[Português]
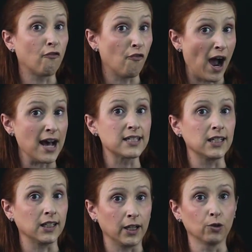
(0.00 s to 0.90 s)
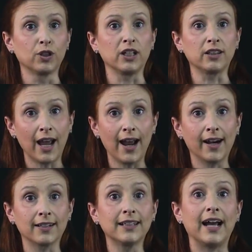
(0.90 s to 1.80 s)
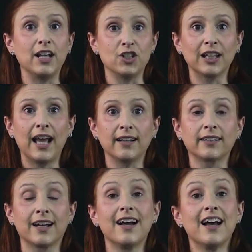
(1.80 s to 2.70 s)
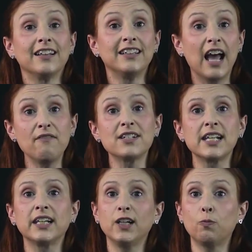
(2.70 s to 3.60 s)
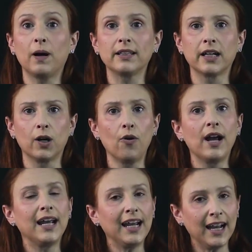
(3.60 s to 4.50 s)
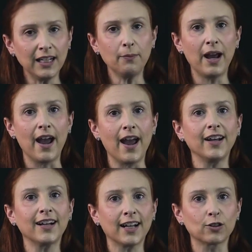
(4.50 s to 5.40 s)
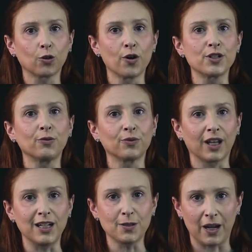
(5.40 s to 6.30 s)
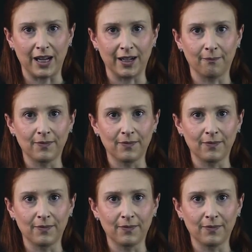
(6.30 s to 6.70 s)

fase neutra e terra da rede elétrica deve seguir o padrão NBR 14136.